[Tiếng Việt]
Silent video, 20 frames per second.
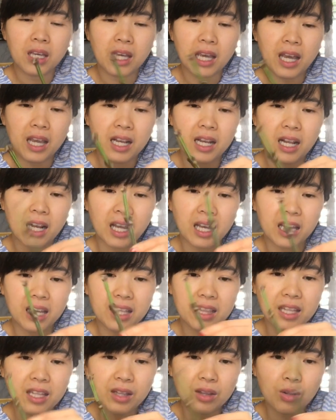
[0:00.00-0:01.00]
cây này là
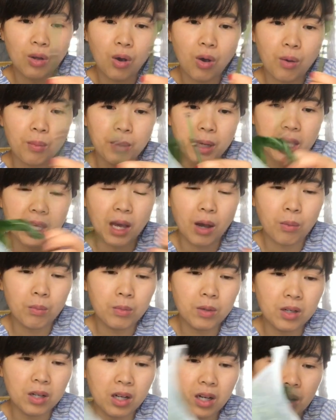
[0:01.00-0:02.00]
cây tí tô mà
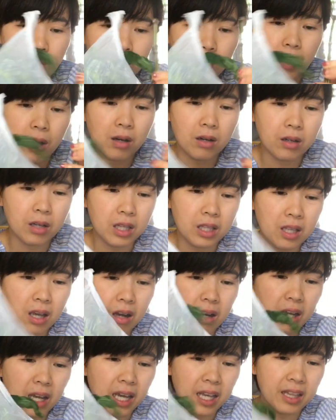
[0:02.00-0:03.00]
giống nó rất là bự cái
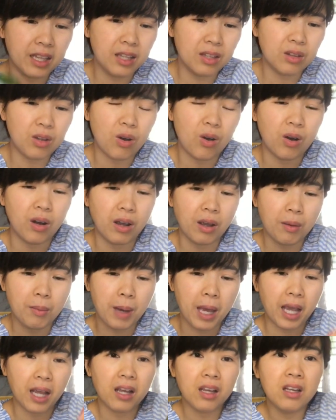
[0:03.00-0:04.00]
thân cây tí tô này các
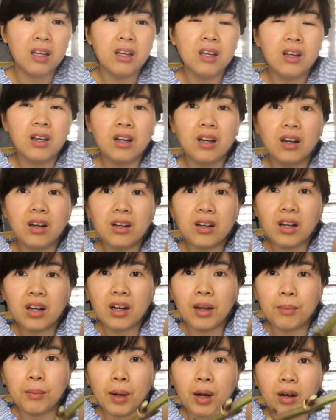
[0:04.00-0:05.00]
bạn nó rất
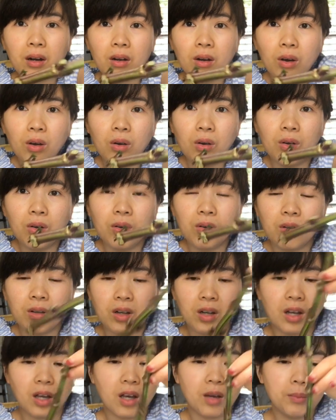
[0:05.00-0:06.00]
là bự luôn
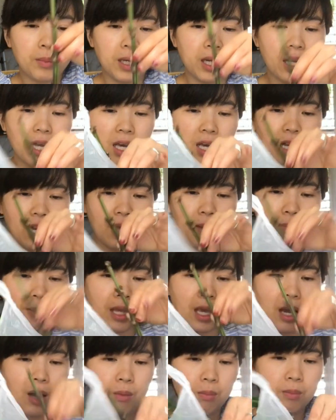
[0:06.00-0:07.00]
nó mình để làm
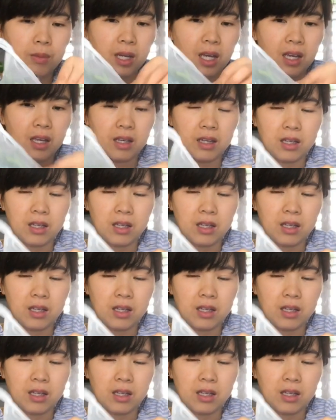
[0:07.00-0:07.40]
giống nè